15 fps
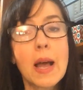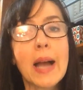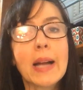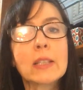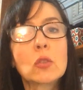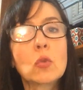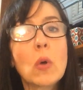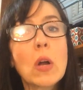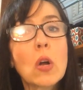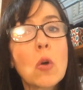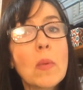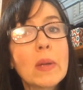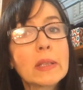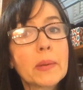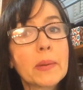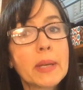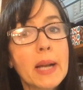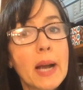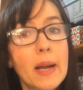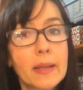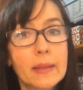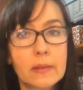Actúan como
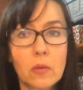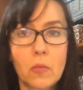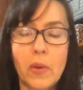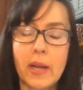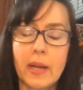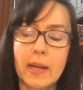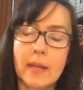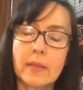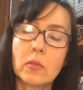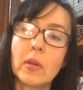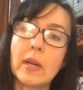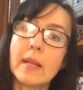antivirales, como es el caso